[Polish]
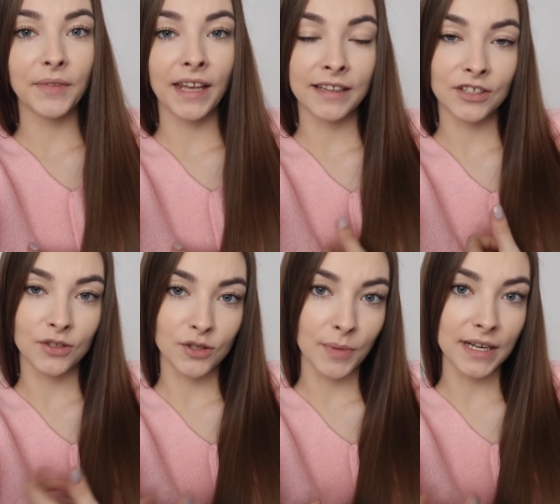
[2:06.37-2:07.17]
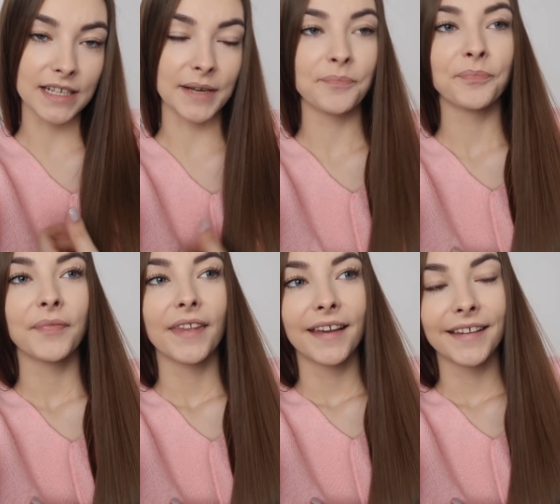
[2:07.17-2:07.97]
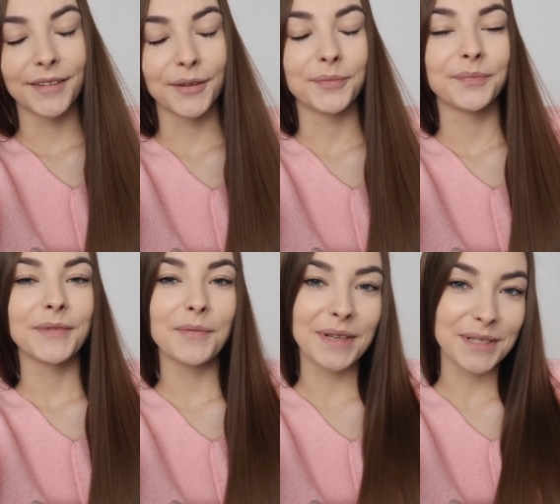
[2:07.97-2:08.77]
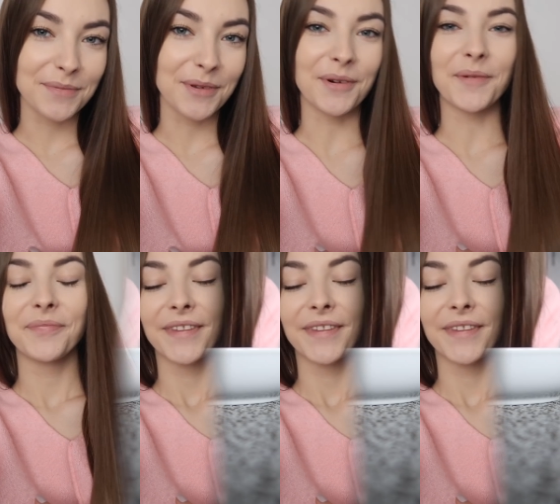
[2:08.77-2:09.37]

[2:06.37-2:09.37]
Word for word: Ja też to zobaczę. No i będzie miło.